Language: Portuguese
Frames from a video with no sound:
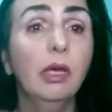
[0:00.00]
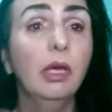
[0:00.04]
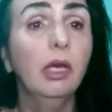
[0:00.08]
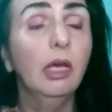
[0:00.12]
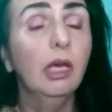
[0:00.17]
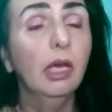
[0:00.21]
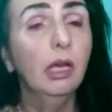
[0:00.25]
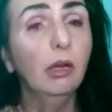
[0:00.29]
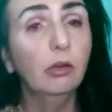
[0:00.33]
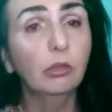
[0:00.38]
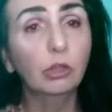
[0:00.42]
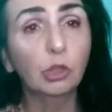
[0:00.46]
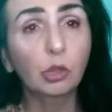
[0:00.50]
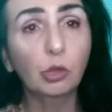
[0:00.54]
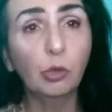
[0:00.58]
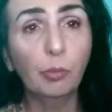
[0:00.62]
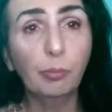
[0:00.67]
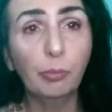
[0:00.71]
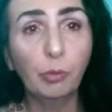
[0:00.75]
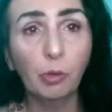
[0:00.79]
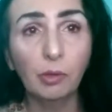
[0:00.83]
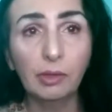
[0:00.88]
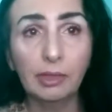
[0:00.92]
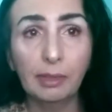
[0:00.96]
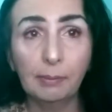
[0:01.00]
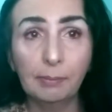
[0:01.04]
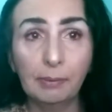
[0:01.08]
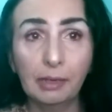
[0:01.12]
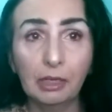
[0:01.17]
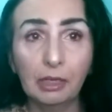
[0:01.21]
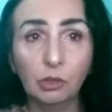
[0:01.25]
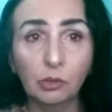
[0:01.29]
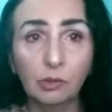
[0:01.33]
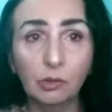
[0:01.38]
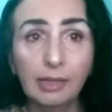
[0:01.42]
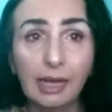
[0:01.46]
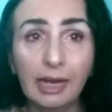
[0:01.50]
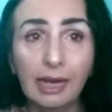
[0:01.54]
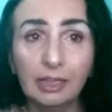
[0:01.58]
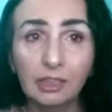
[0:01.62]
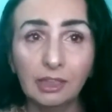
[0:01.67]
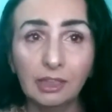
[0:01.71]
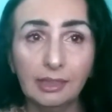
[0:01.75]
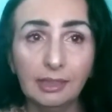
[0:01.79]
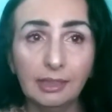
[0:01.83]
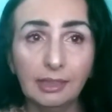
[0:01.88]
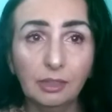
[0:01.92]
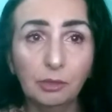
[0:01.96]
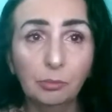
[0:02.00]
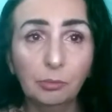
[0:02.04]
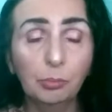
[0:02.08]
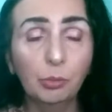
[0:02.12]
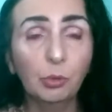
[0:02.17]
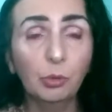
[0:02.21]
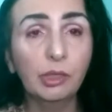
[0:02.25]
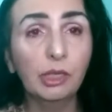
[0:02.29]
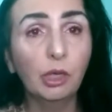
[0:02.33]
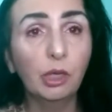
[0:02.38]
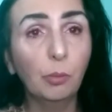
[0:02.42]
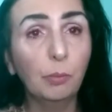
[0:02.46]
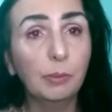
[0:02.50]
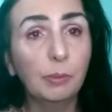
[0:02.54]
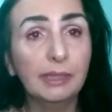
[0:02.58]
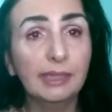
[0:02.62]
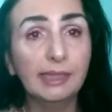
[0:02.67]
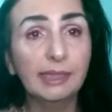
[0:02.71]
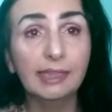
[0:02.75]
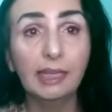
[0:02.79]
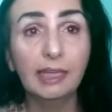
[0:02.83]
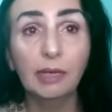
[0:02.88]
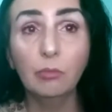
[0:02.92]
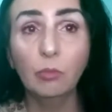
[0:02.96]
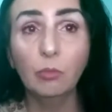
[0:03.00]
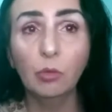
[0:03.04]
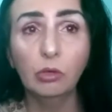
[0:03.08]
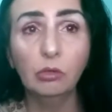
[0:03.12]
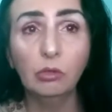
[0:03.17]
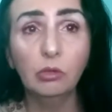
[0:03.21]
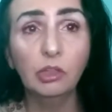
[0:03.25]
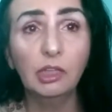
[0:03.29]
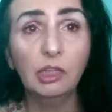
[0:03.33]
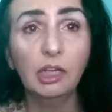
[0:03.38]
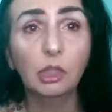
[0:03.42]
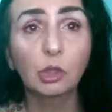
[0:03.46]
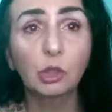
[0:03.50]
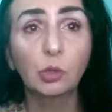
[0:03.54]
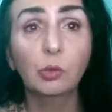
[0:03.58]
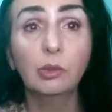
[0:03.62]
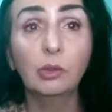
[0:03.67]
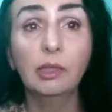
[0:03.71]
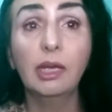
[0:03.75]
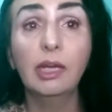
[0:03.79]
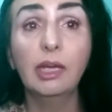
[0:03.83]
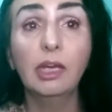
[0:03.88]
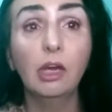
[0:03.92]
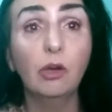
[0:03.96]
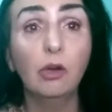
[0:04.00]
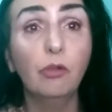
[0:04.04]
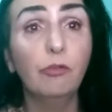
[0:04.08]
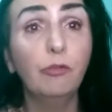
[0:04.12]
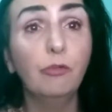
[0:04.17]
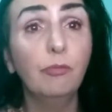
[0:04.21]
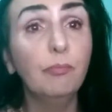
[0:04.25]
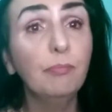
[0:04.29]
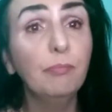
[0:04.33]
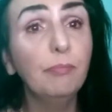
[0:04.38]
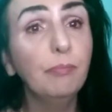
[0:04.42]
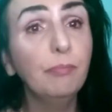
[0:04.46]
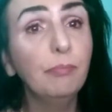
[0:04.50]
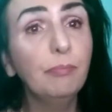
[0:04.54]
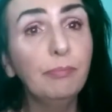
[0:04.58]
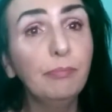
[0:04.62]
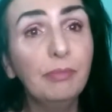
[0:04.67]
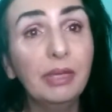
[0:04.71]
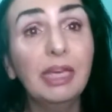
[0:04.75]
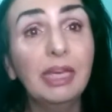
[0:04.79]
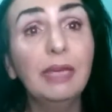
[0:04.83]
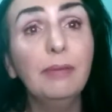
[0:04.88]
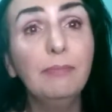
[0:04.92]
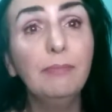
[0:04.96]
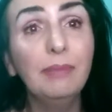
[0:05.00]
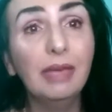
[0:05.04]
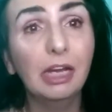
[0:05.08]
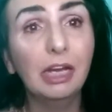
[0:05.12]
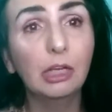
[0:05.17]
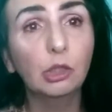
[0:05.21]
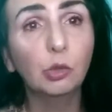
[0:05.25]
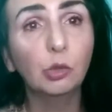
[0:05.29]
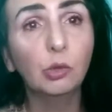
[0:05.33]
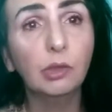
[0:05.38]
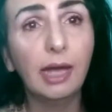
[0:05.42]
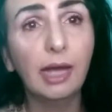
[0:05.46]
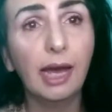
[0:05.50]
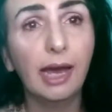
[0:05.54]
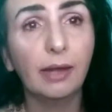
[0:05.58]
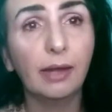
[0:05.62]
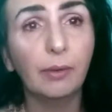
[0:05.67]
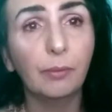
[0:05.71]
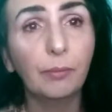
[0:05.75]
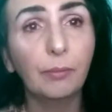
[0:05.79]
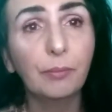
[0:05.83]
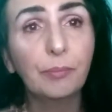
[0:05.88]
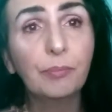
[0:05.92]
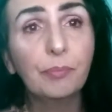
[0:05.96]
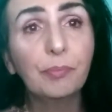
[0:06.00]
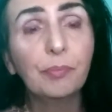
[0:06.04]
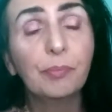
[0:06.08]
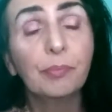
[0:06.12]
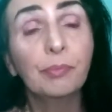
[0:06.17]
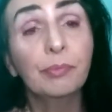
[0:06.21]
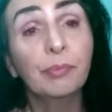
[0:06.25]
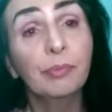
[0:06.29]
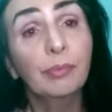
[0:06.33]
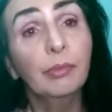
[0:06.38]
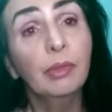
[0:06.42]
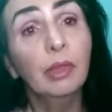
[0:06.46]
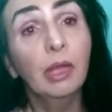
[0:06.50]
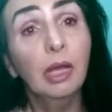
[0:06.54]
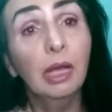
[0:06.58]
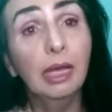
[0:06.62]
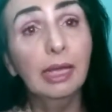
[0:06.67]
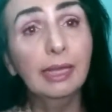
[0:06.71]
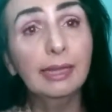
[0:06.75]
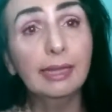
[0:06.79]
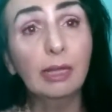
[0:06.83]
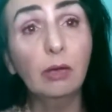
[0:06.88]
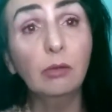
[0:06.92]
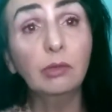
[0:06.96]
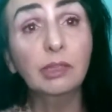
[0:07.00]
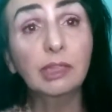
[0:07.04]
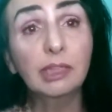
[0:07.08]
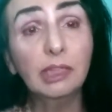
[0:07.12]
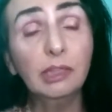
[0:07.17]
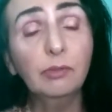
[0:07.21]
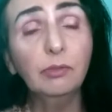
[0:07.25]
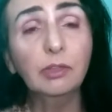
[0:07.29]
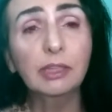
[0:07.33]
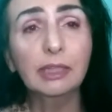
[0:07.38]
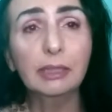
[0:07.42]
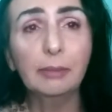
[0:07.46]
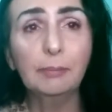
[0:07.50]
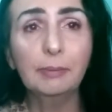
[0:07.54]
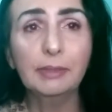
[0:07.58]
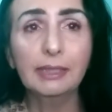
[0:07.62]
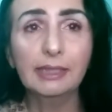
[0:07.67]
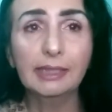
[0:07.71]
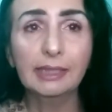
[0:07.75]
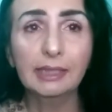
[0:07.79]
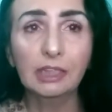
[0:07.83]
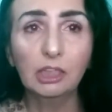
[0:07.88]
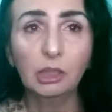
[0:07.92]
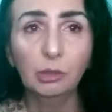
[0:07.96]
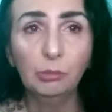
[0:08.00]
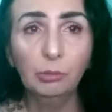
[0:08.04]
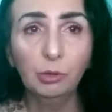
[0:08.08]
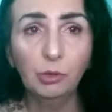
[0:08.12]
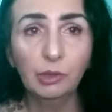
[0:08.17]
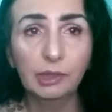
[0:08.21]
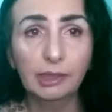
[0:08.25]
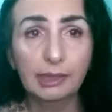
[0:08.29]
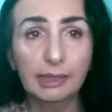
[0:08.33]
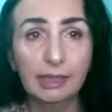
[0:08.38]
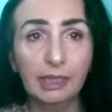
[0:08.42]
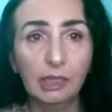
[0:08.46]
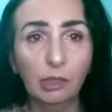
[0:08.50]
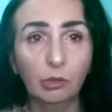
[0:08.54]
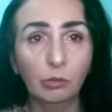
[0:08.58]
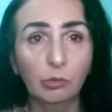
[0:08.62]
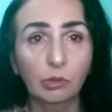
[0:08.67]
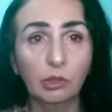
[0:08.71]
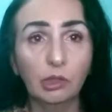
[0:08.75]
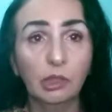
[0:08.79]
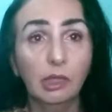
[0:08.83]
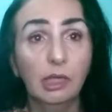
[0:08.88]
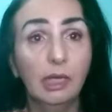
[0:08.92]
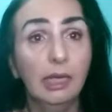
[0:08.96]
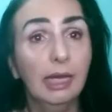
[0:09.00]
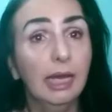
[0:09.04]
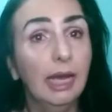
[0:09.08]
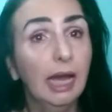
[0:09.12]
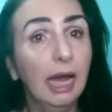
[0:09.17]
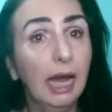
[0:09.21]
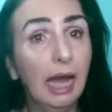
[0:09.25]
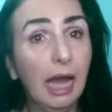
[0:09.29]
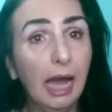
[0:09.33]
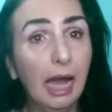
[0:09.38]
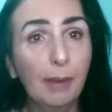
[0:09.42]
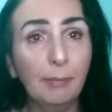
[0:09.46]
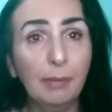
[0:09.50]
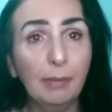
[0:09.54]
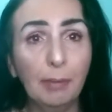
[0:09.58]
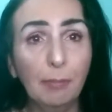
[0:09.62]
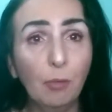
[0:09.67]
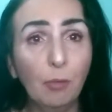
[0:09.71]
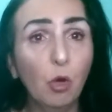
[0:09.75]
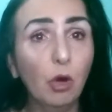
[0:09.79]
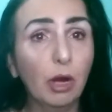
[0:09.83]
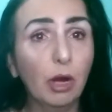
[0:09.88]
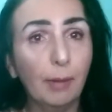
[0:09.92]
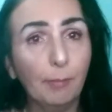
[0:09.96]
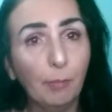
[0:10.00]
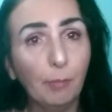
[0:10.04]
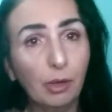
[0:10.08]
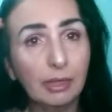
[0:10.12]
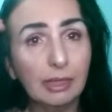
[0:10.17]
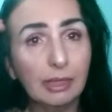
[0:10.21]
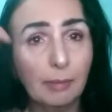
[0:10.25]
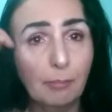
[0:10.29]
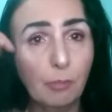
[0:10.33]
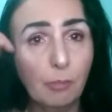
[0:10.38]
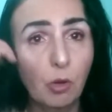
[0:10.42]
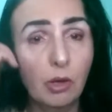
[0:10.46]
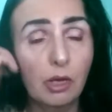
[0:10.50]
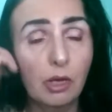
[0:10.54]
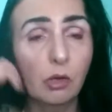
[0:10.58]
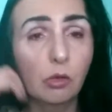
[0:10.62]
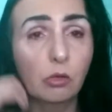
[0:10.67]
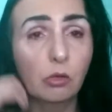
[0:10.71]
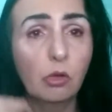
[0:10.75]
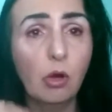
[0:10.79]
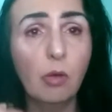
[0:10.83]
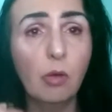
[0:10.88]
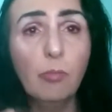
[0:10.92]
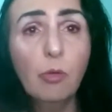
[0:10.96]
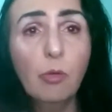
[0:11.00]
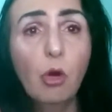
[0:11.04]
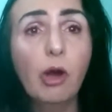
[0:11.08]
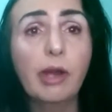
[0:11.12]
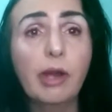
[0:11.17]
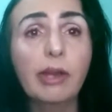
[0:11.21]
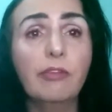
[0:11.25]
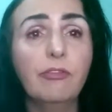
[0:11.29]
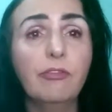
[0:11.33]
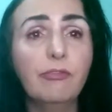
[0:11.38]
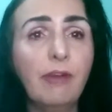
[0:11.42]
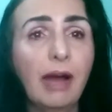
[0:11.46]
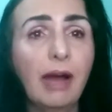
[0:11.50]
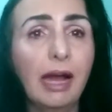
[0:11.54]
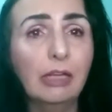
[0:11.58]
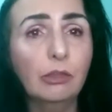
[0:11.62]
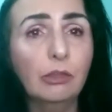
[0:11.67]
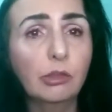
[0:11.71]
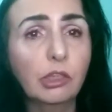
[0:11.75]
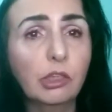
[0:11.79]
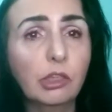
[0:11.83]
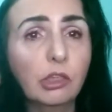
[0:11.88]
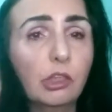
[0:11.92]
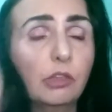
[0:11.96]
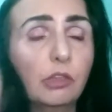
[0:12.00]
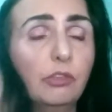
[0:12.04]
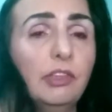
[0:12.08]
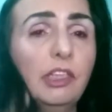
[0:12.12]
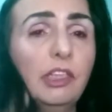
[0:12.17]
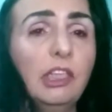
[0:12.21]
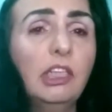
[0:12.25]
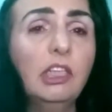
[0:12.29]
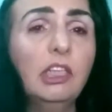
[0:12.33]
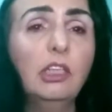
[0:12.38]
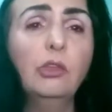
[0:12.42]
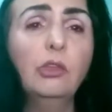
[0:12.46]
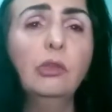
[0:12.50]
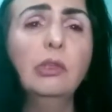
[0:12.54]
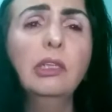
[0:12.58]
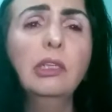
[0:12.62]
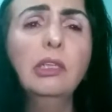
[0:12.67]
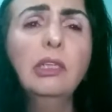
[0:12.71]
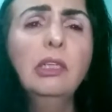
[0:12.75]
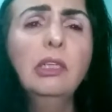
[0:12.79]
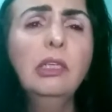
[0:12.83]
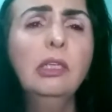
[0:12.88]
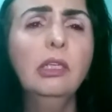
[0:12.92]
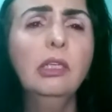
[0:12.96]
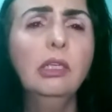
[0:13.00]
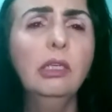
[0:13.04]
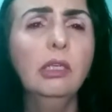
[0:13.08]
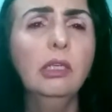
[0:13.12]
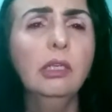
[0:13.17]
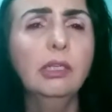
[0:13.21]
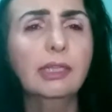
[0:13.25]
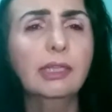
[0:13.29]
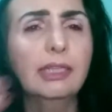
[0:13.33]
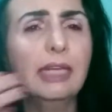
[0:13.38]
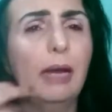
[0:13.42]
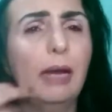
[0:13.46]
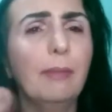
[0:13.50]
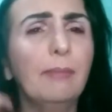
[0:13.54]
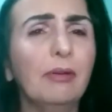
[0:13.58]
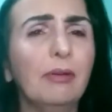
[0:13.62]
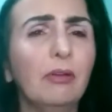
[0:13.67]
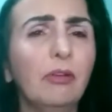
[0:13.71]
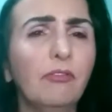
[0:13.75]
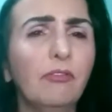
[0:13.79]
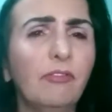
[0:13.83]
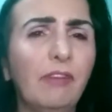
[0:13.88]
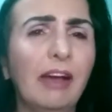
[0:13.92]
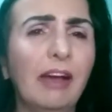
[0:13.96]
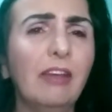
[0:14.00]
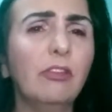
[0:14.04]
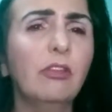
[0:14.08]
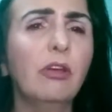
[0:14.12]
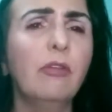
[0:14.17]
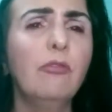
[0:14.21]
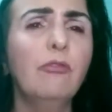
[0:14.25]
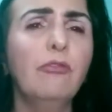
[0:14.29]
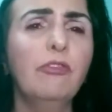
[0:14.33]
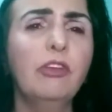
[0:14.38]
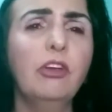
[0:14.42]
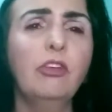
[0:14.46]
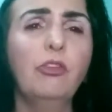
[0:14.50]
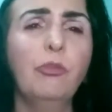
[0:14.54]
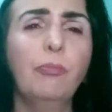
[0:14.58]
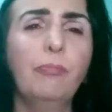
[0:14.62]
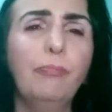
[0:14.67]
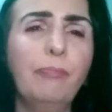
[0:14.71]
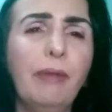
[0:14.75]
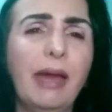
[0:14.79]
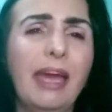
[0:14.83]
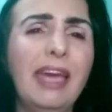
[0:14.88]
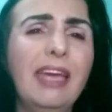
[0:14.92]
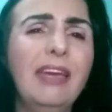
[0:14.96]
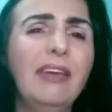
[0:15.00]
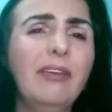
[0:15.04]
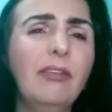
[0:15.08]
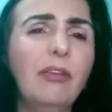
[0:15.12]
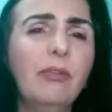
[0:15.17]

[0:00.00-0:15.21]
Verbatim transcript: Eu estou pronta para ajudar, gente, porque eu precisei muito de ajuda e eu me, me ajudaram. Então, se você precisa de mil inscritos, abre a boca, bota a boca no trombone, faz os seus vídeos, sabe? Faça um vídeo bem